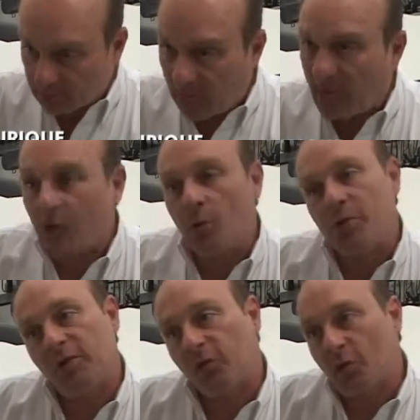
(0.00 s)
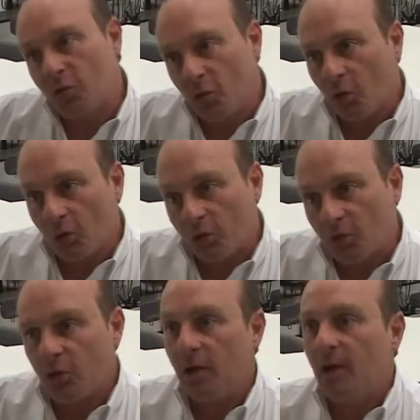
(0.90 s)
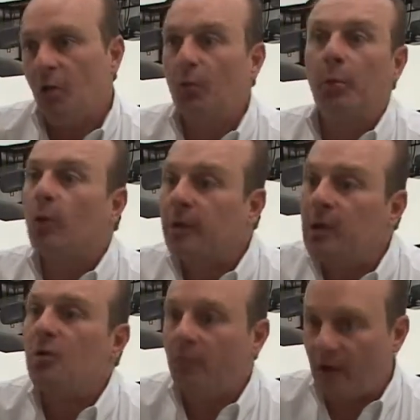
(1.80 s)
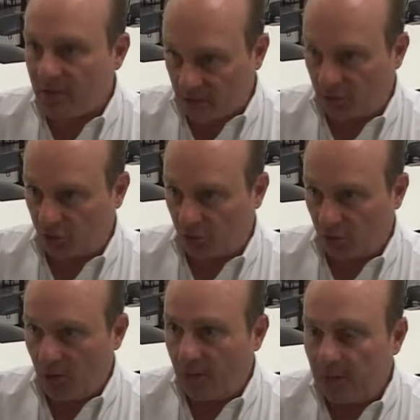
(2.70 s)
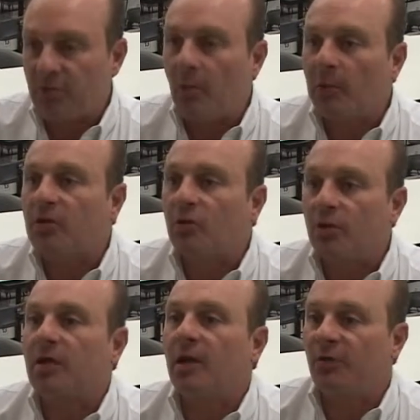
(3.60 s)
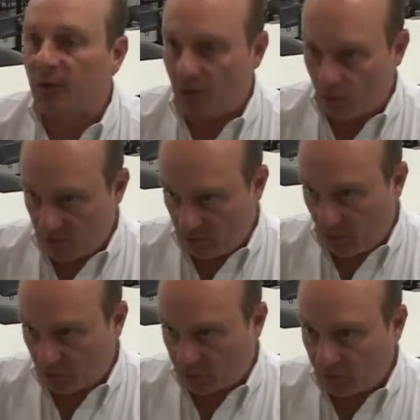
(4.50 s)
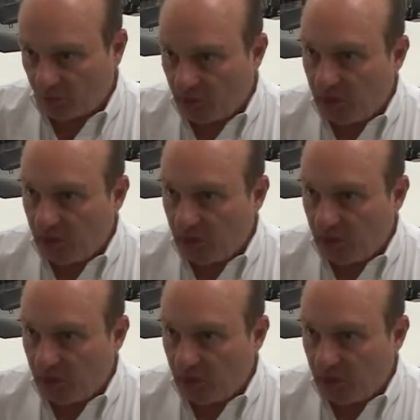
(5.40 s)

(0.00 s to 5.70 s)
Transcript: Tá? É como se fosse um osso um pouquinho mais rígido, principalmente no que se refere ao esmalte.